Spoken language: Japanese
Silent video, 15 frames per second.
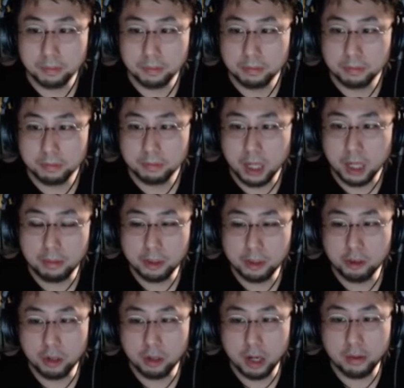歌舞伎町
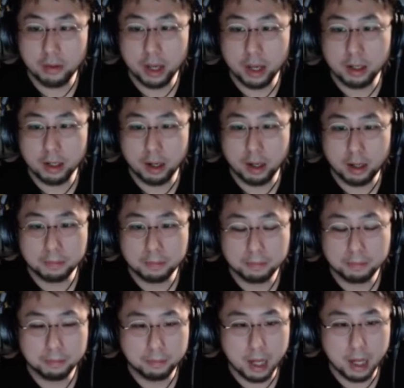界隈か。
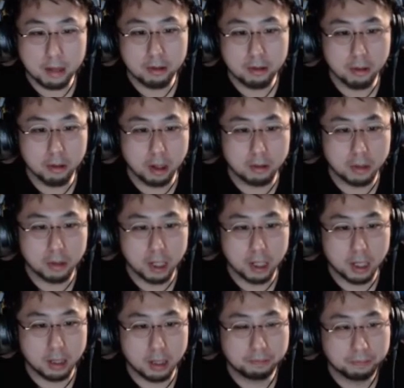まあそうだろうな。
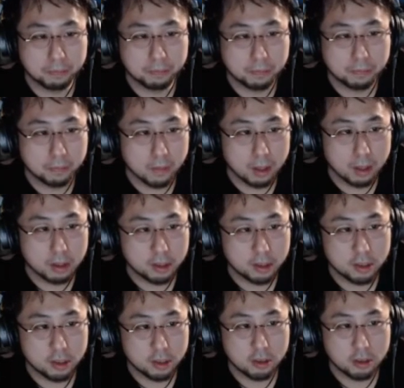新
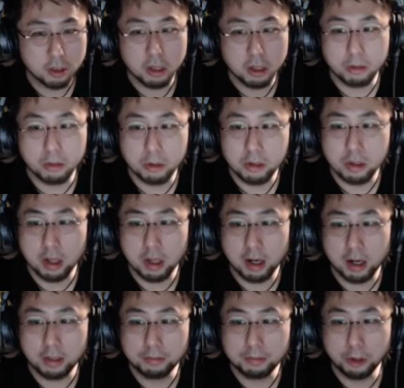宿で飲むっつったら。
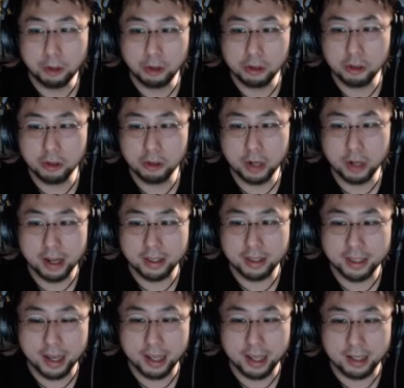おお、ジョーカーいらっしゃい。
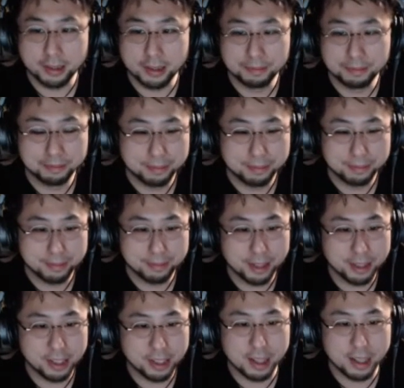楽しん
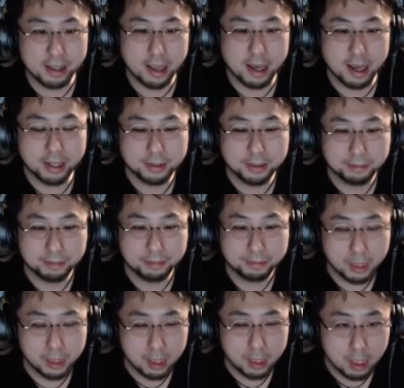でて。
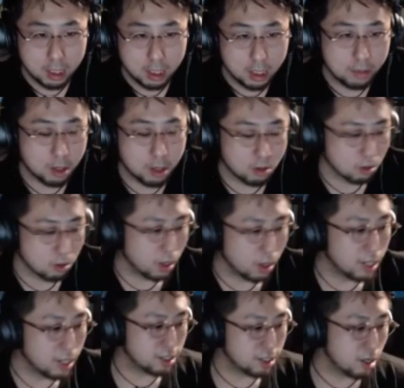今、外配信
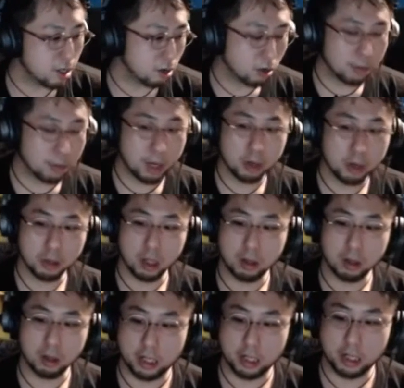やろうか迷ってる
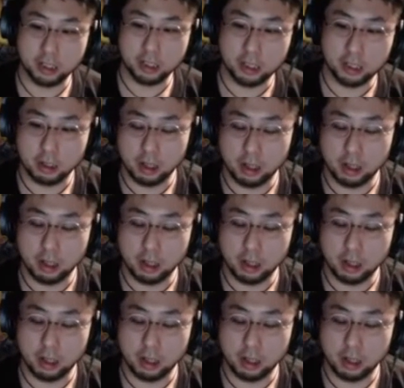感じなんだよね。